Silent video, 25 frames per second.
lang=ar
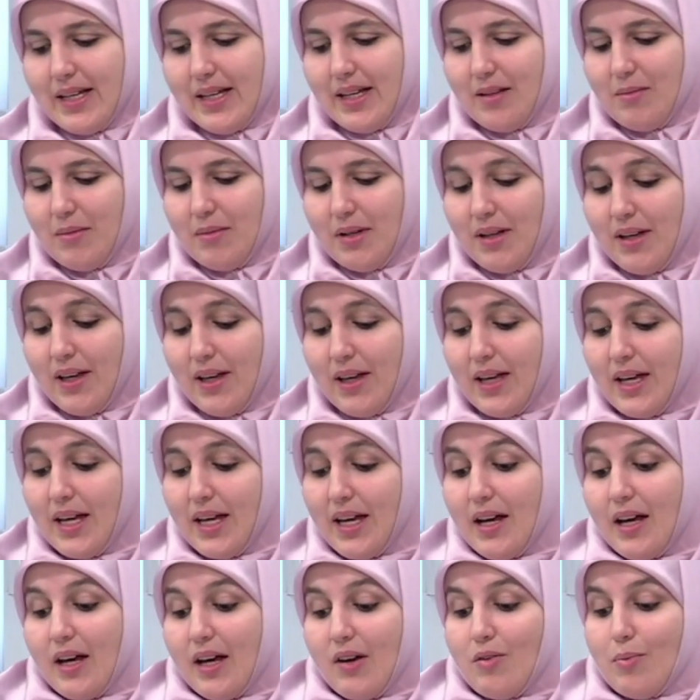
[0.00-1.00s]
سالمة
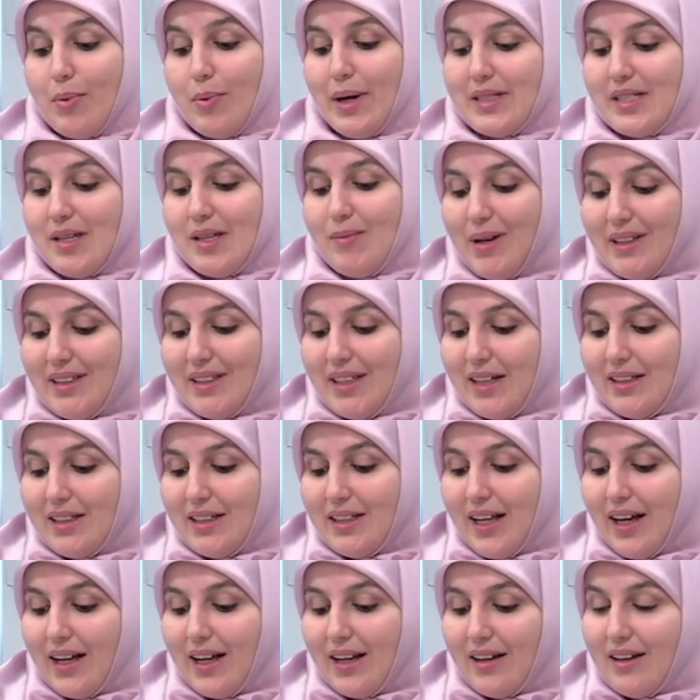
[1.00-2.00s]
بعد سمعة هذه
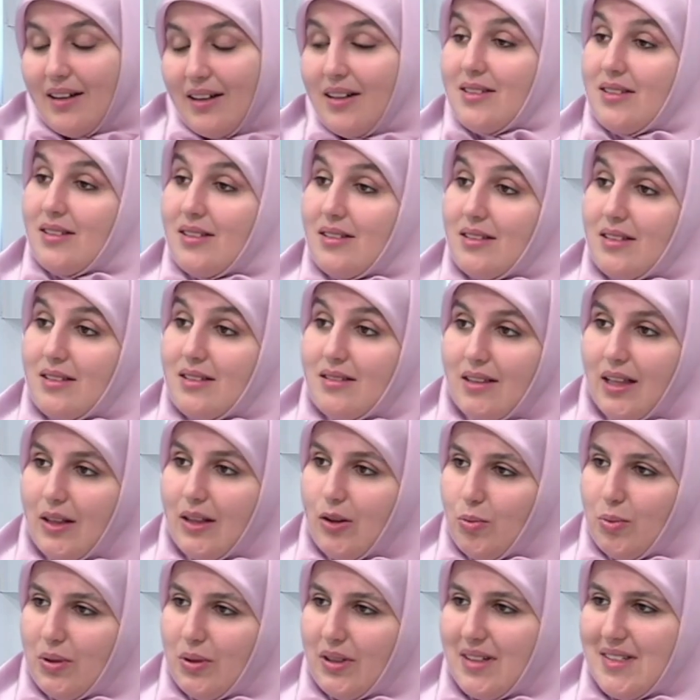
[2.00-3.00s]
الحلقة
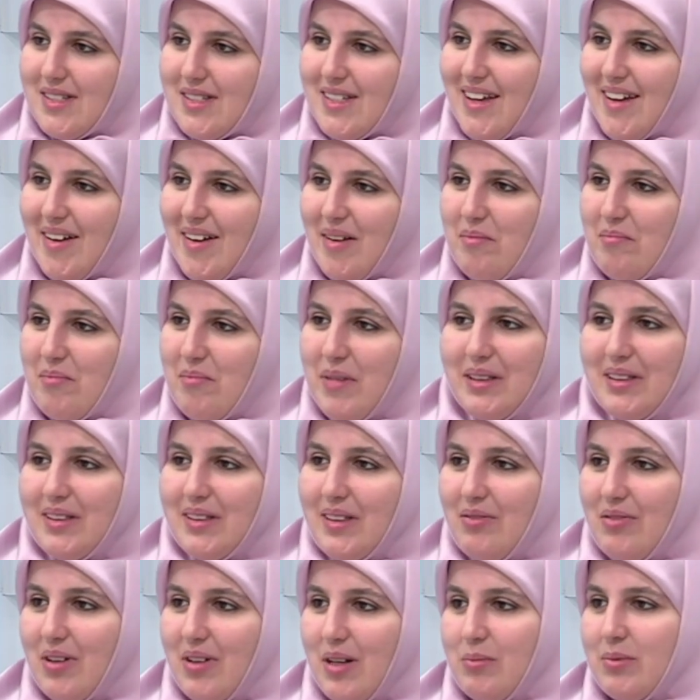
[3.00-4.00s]
تطلب النصيحة ماذا
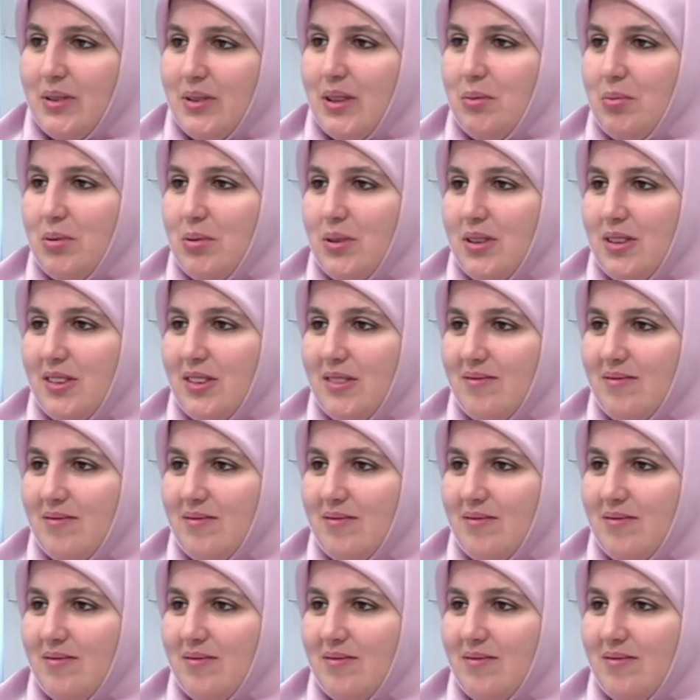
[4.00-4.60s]
تفعل بالضبط؟